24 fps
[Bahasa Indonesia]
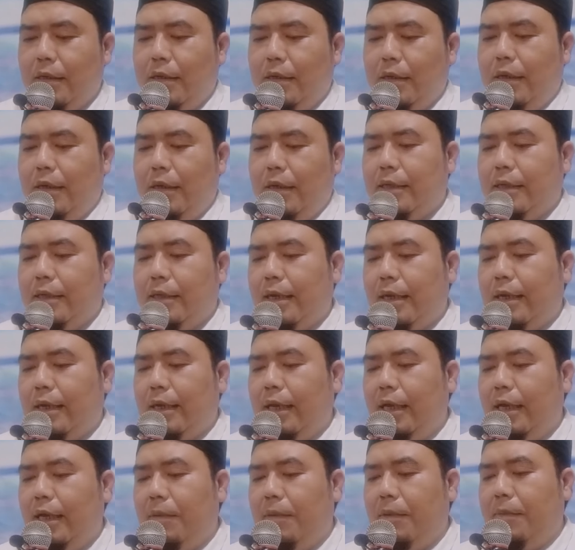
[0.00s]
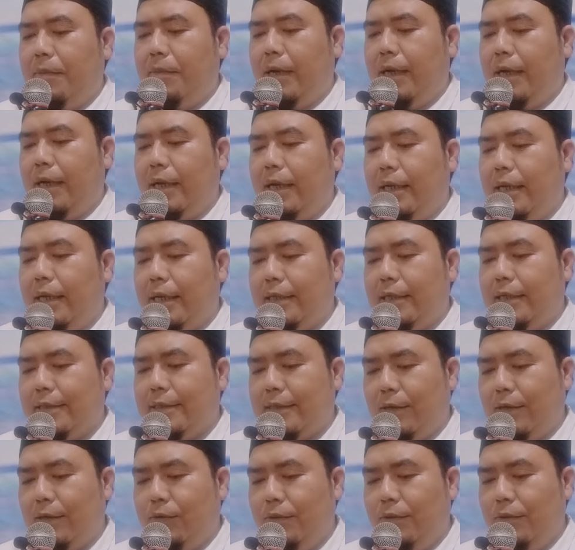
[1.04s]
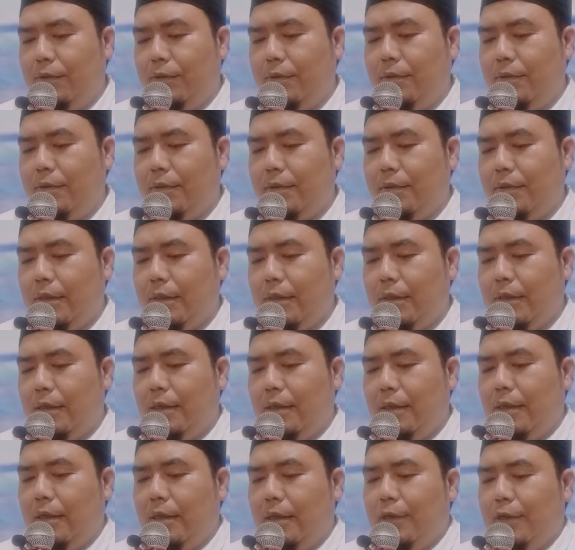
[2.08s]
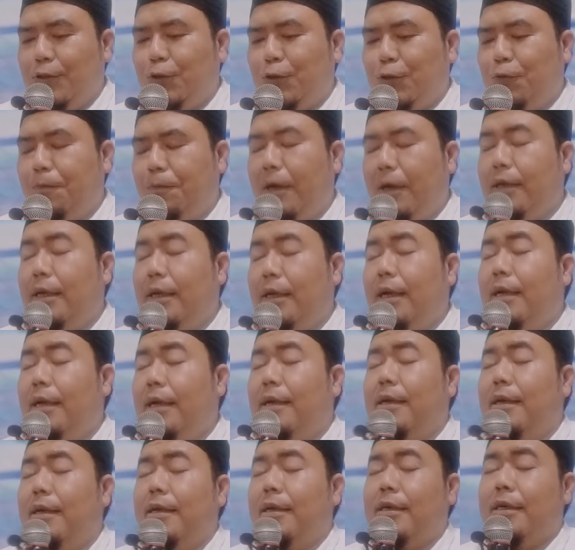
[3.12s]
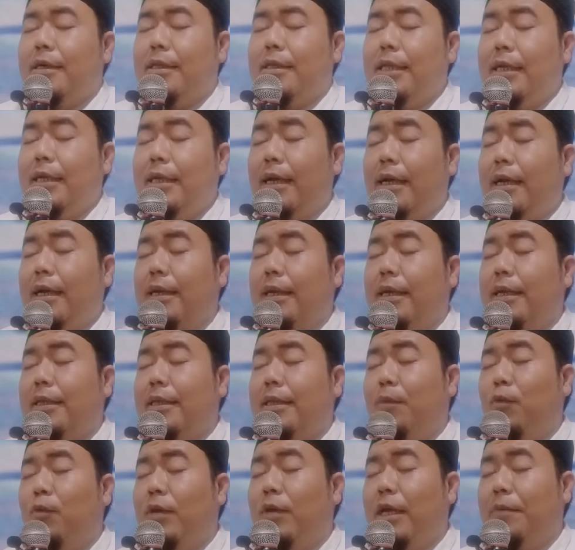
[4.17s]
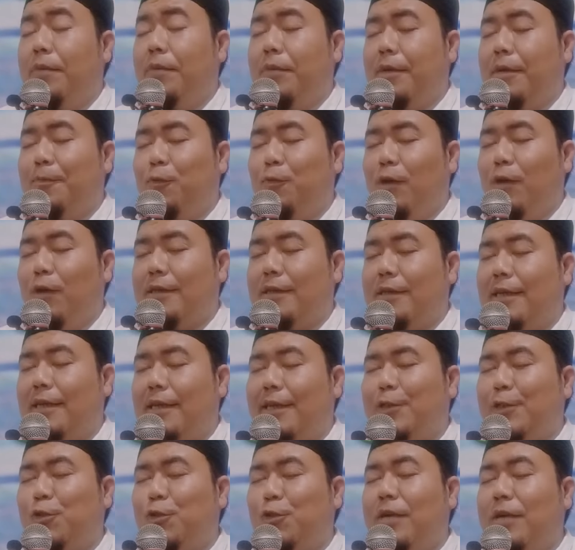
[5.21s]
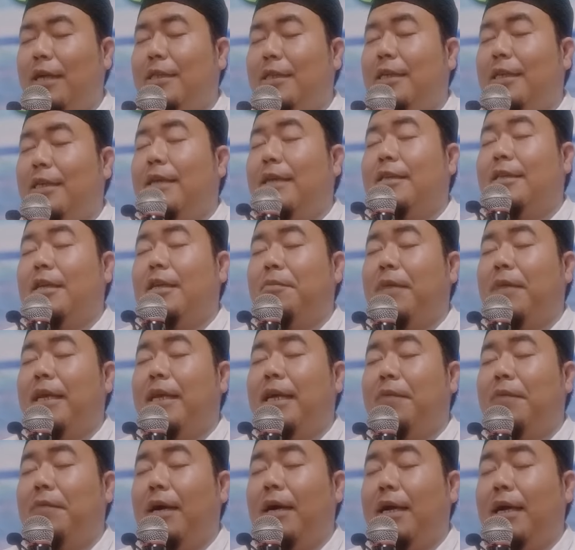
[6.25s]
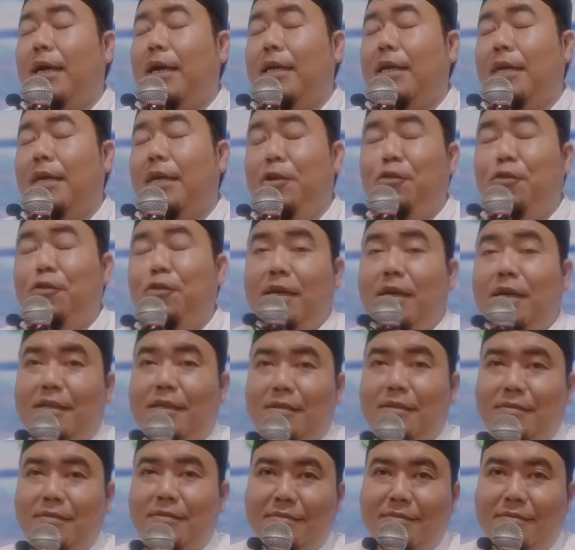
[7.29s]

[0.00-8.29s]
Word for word: Di antara hikmah mengakhirkan sahur supaya ketika kita mulai berpuasa sudah tidak terbayang makanan minuman itu.